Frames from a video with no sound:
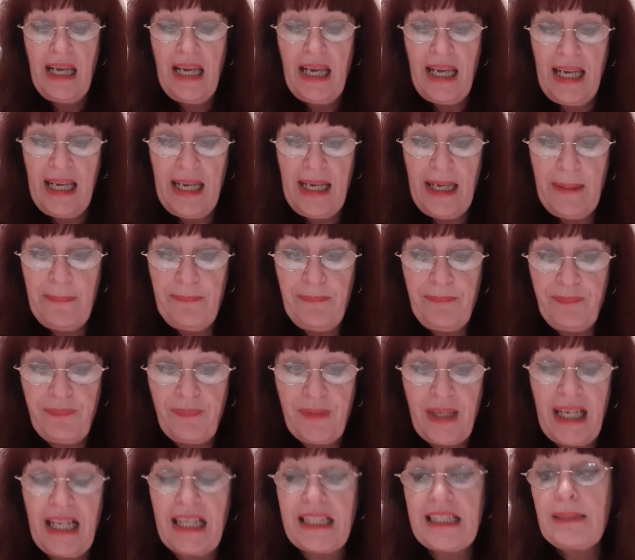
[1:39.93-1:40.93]
E,
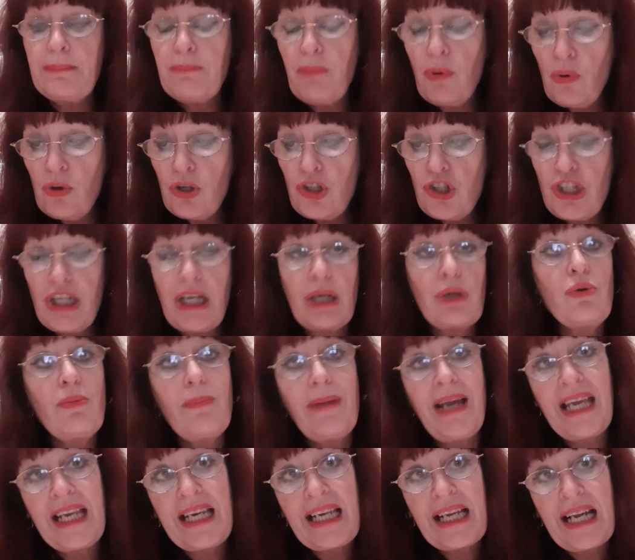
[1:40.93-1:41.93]
ehm, la simbologia
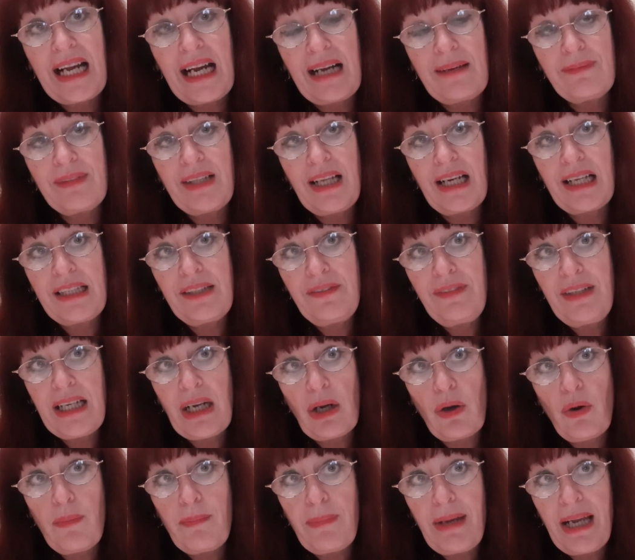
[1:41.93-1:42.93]
numerica della Divina
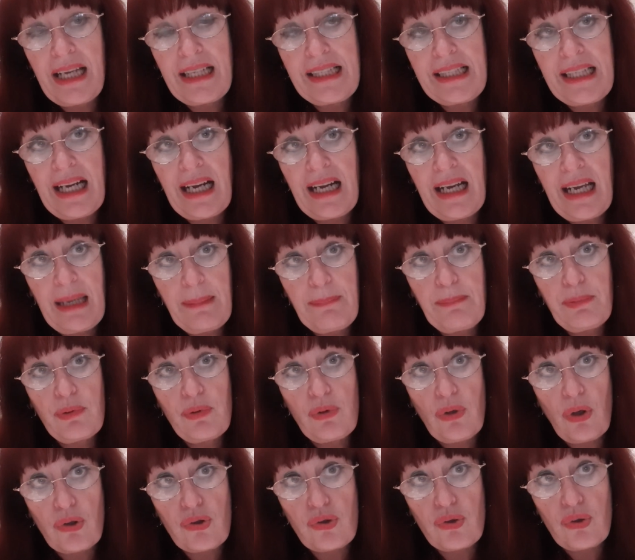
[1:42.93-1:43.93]
Commedia è
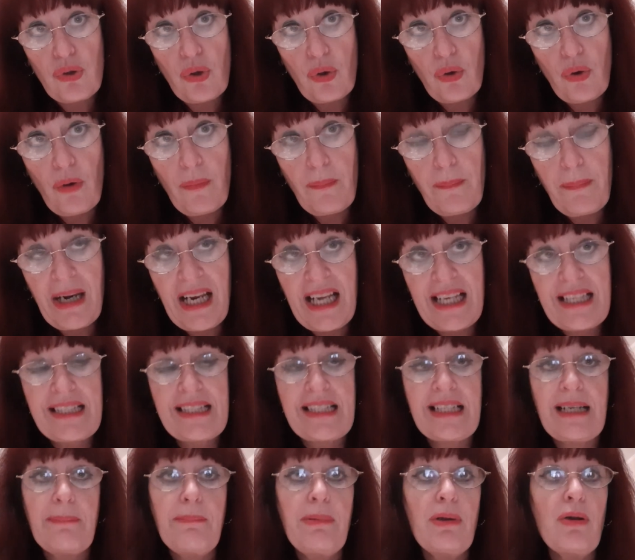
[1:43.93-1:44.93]
piuttosto
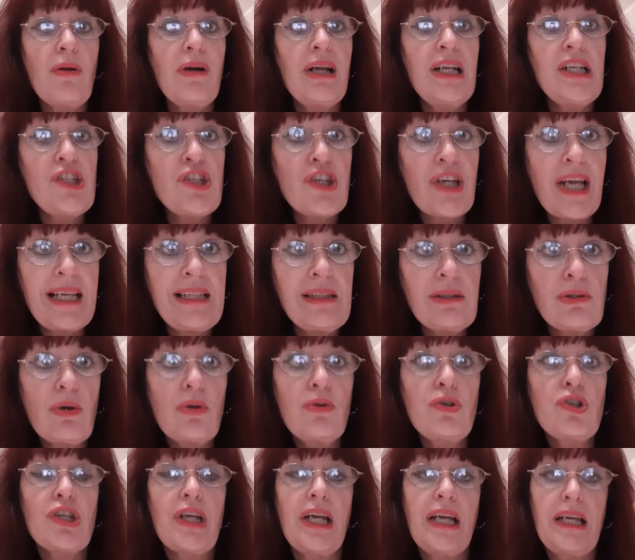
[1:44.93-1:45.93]
complessa, però al
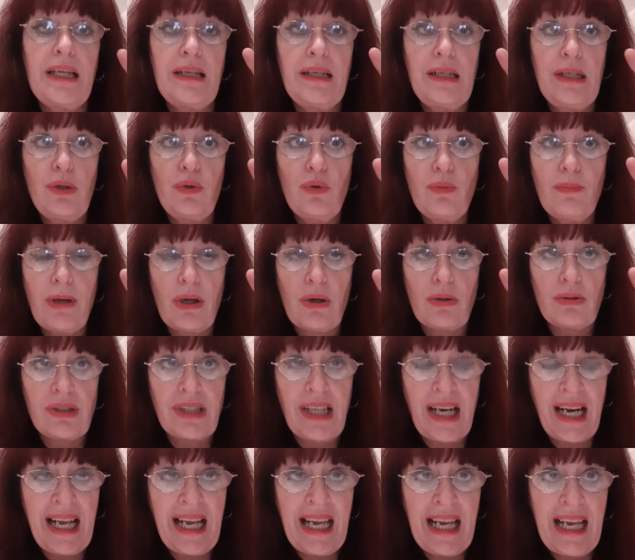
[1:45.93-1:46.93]
centro c'è il numero
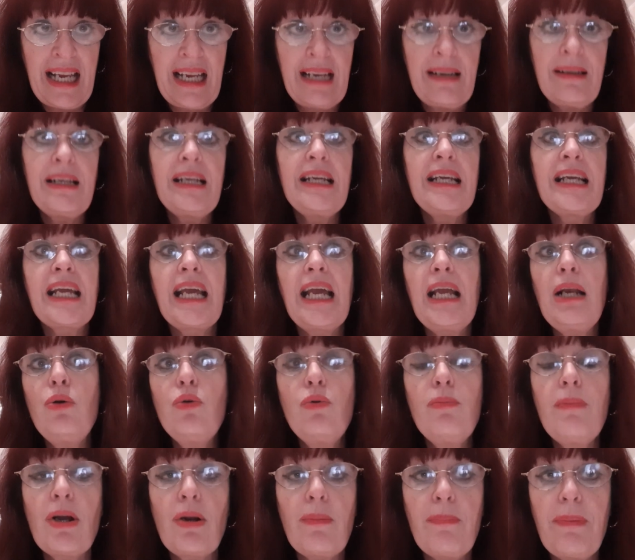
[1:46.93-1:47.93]
3 che è il
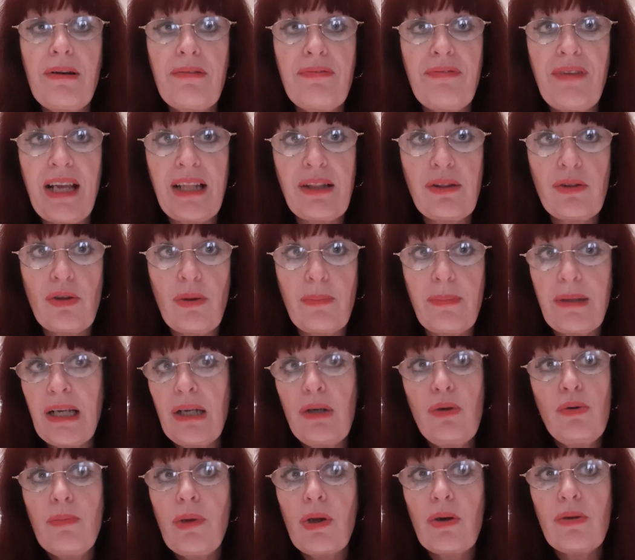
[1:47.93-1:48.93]
numero perfetto, perché è il
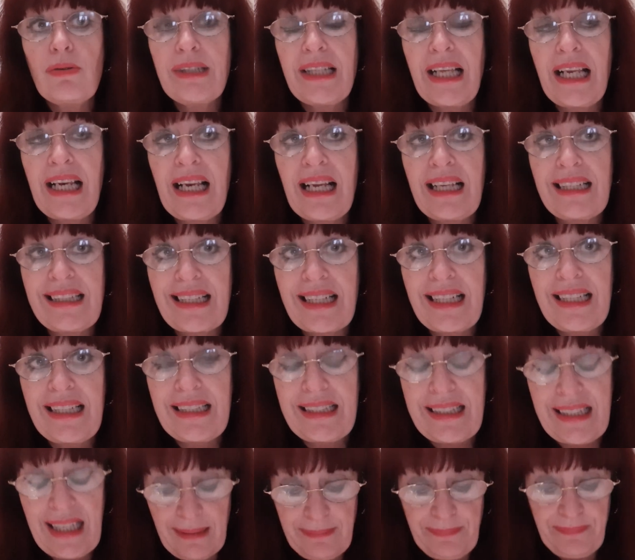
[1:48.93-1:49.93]
numero della
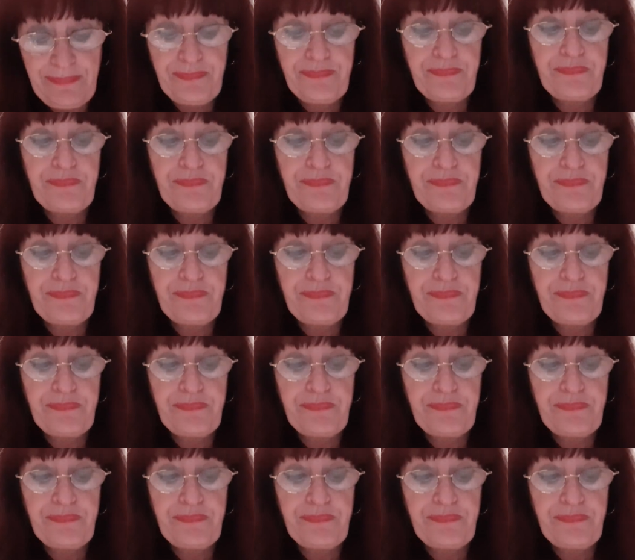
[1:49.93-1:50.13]
Trinità.